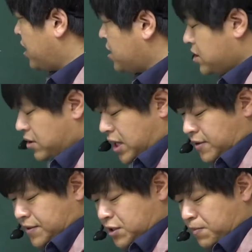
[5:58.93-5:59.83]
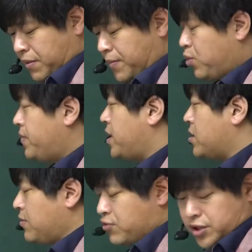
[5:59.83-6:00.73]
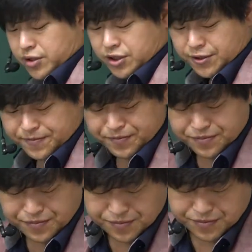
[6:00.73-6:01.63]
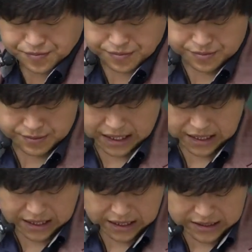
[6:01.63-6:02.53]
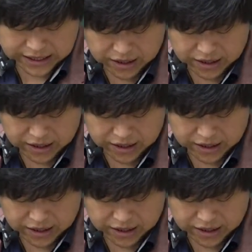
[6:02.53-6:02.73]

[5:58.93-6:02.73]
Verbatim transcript: 하는 그러한 집합에 포함돼 이렇게 묶고 있어요. 그렇죠? 자,